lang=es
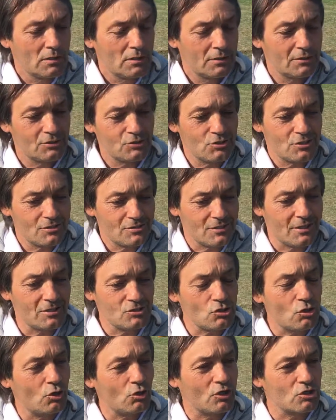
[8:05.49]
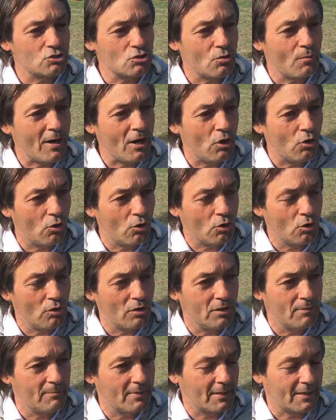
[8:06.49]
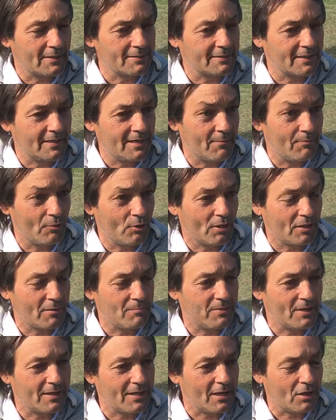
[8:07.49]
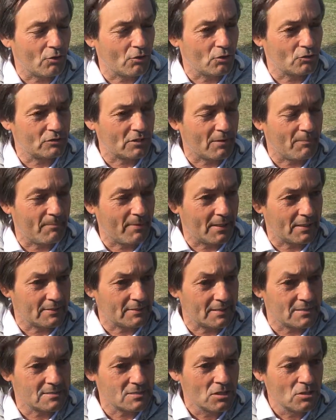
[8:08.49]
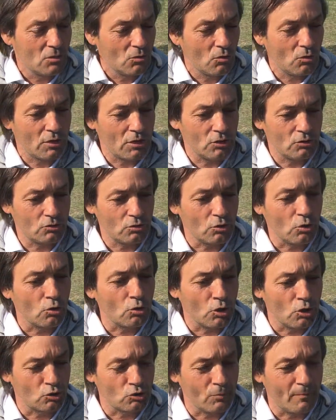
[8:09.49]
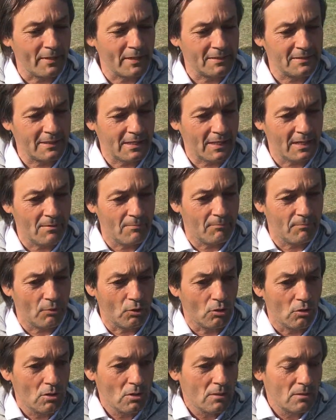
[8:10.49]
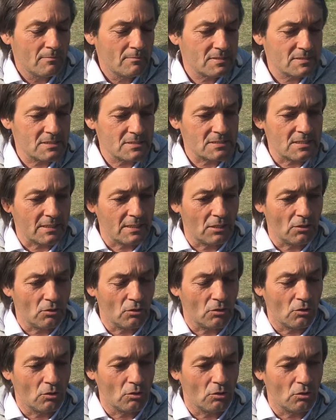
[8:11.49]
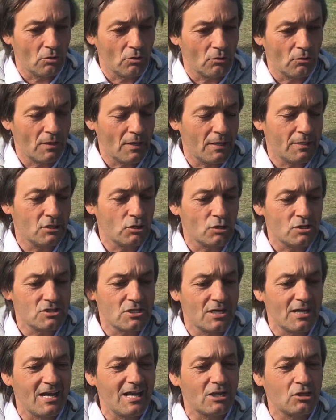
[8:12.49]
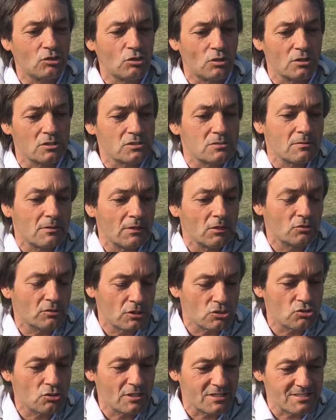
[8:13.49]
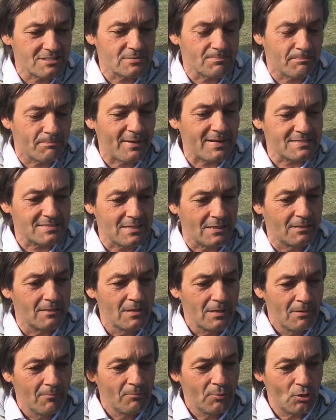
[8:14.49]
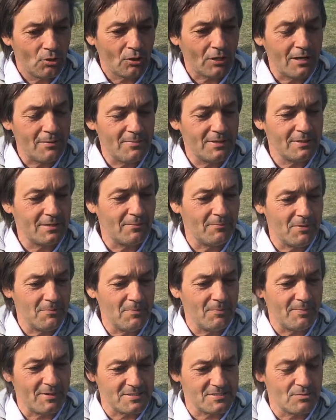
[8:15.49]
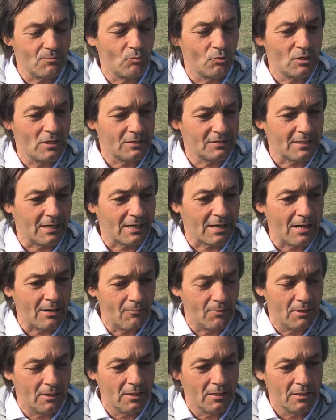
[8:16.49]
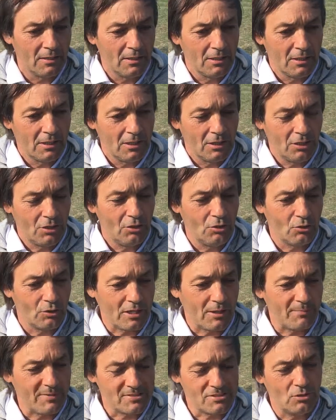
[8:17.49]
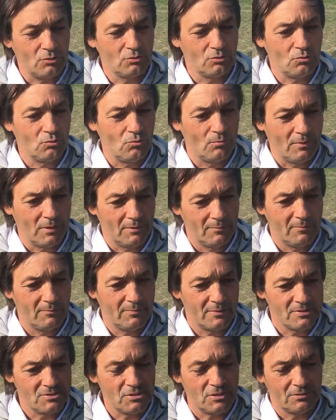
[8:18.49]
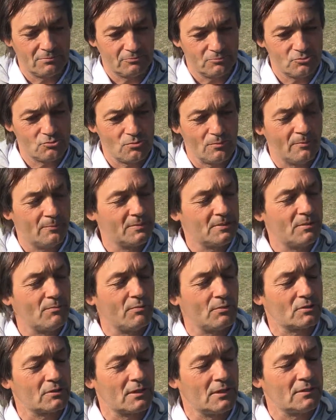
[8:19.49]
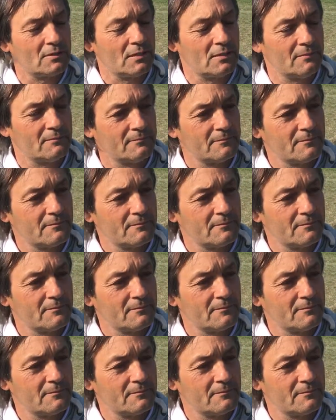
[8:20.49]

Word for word: Entonces, eso es lo que yo valoro y me encantaría poder replicarlo en otras partes o que, no que lo tomaran de ejemplo. Más allá que no, no es lindo decir esto es, en otras zonas pasan, pero realmente a mí me parece muy destacable eh, lo que ha pasado en Tucumán, me parece sumamente importante.